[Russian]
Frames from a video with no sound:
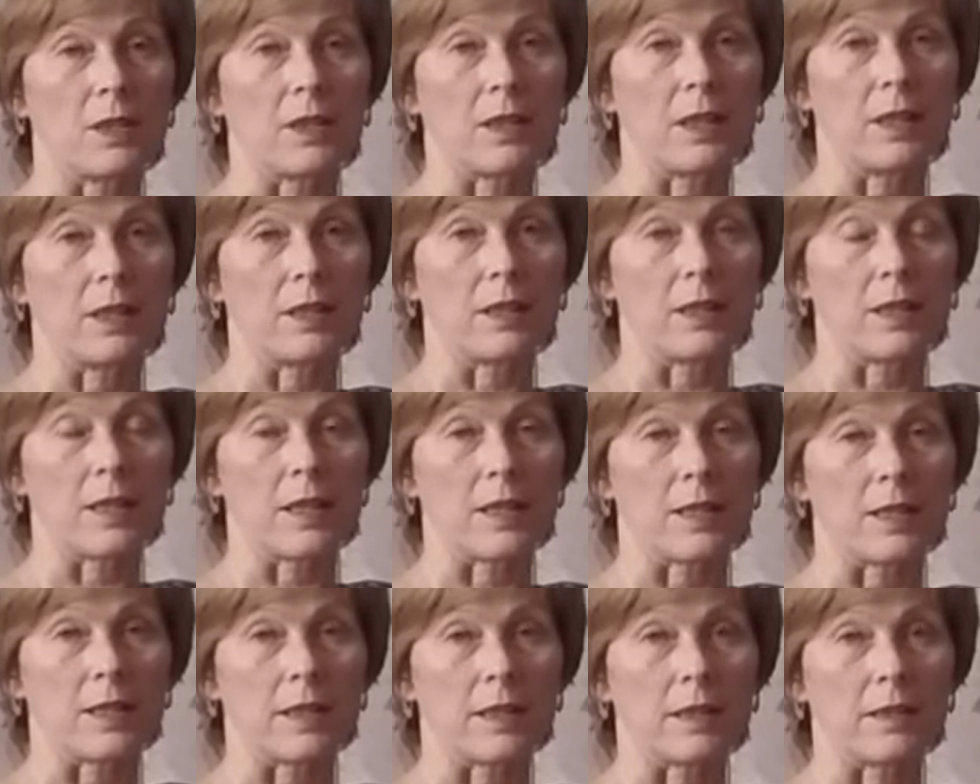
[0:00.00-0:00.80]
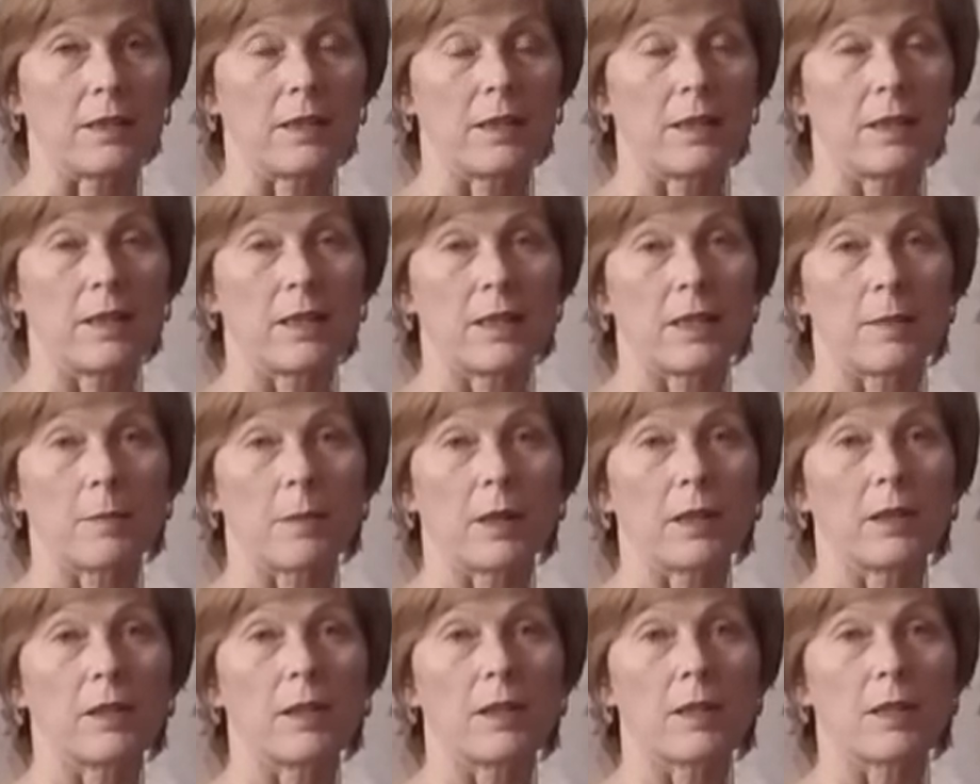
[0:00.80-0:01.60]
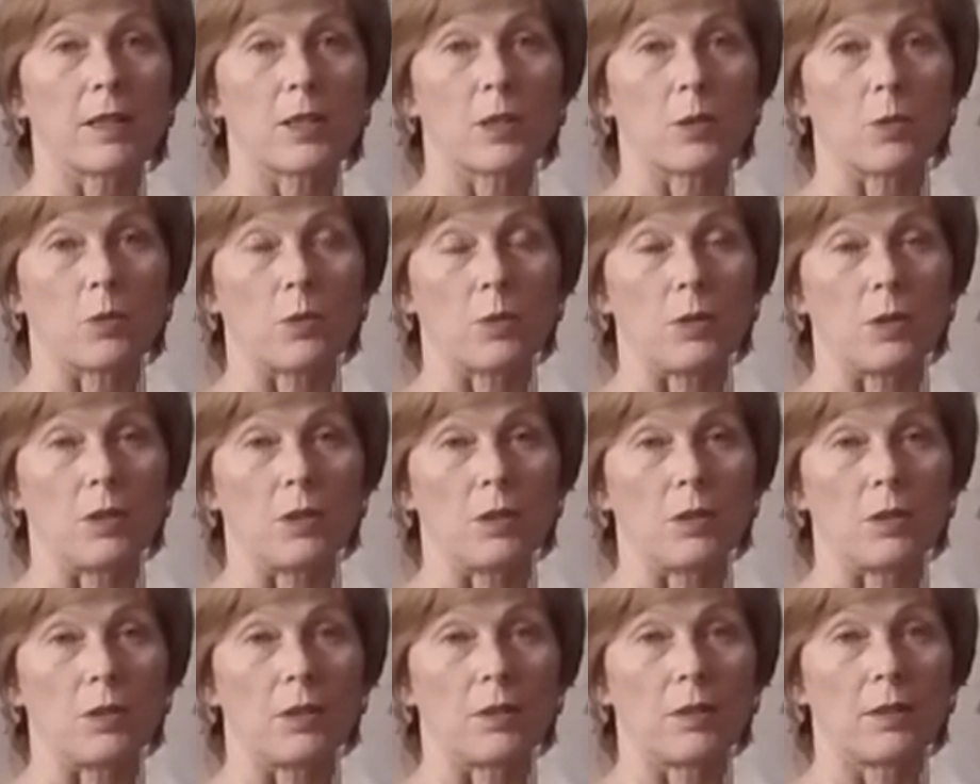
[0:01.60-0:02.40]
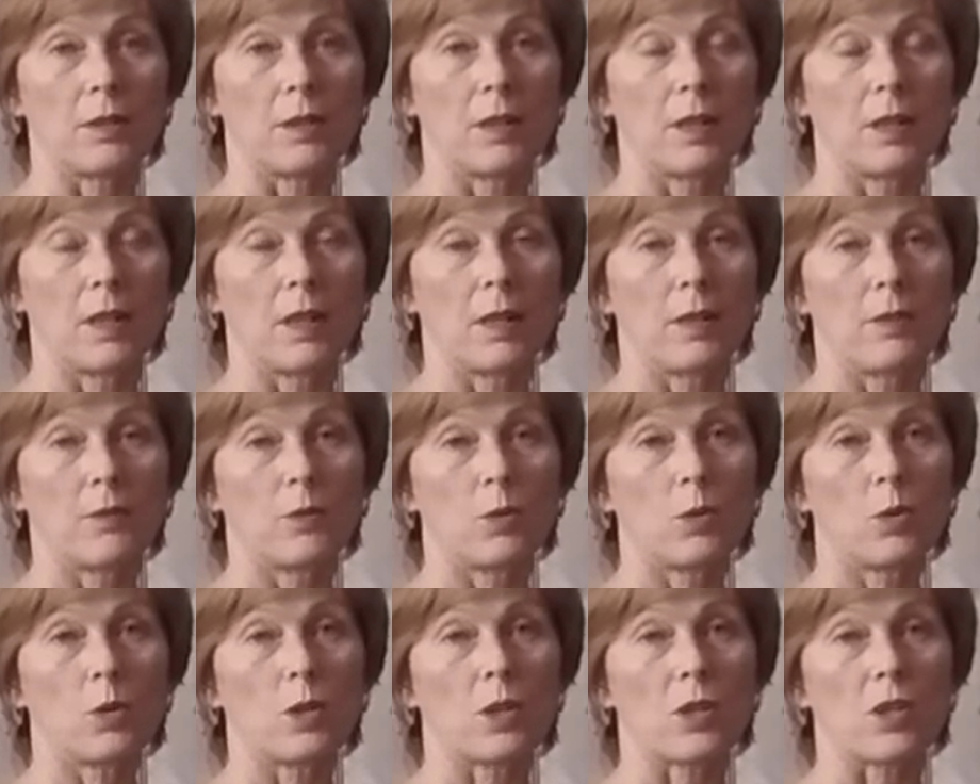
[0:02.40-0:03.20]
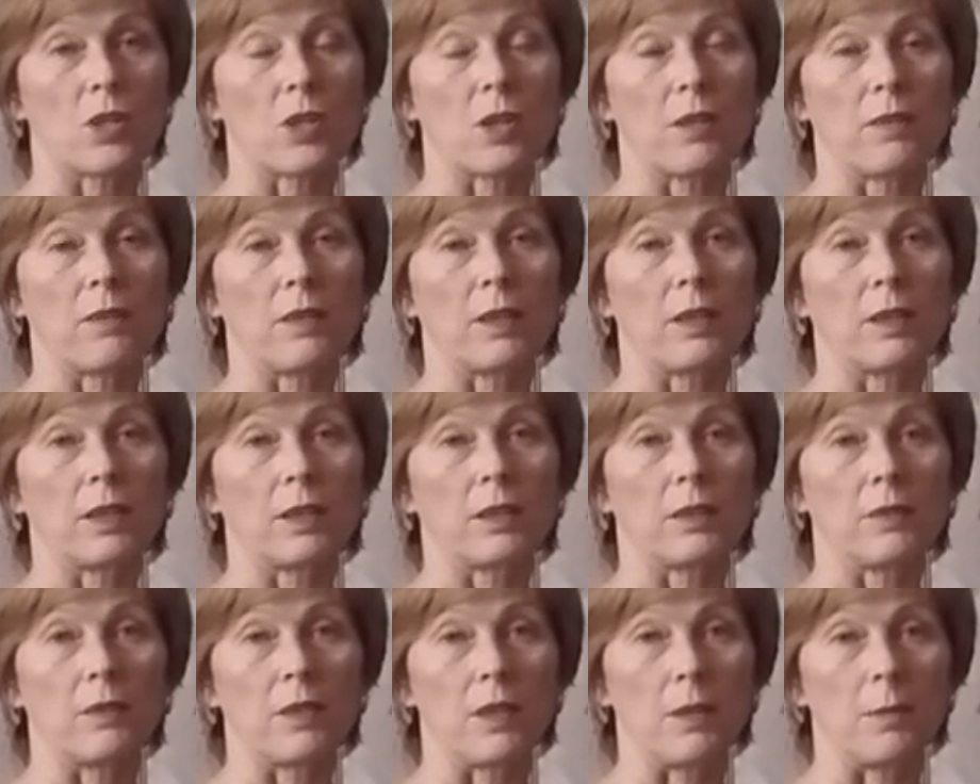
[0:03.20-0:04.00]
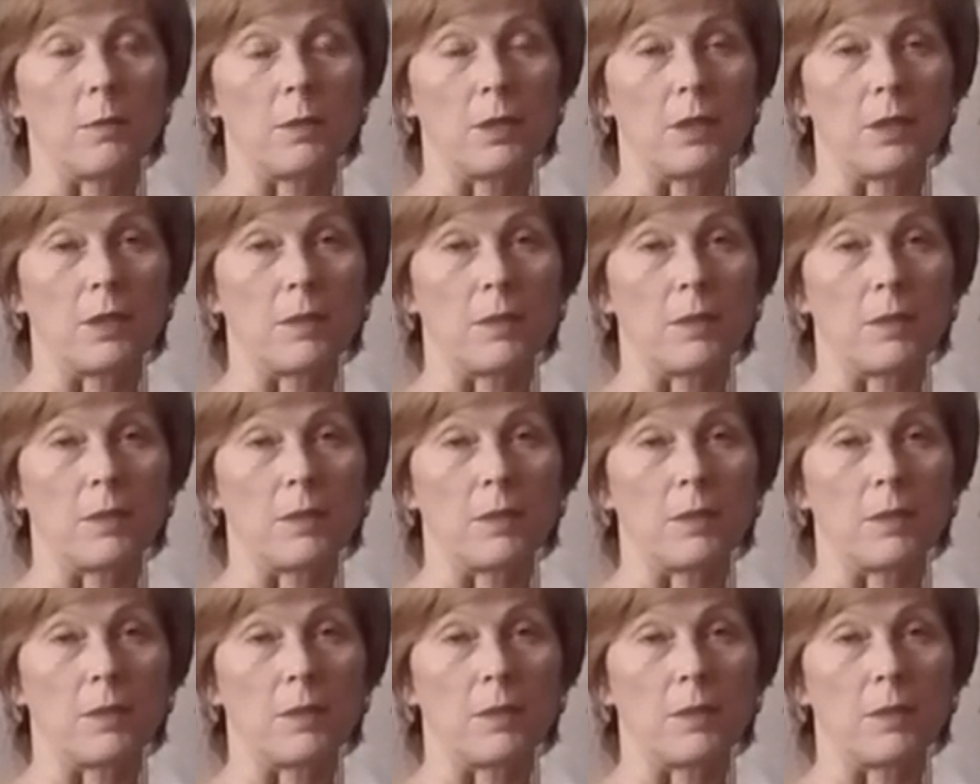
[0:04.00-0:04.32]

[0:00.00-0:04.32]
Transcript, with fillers: кресла, не смогла раскрутить. Все заржавело от времени.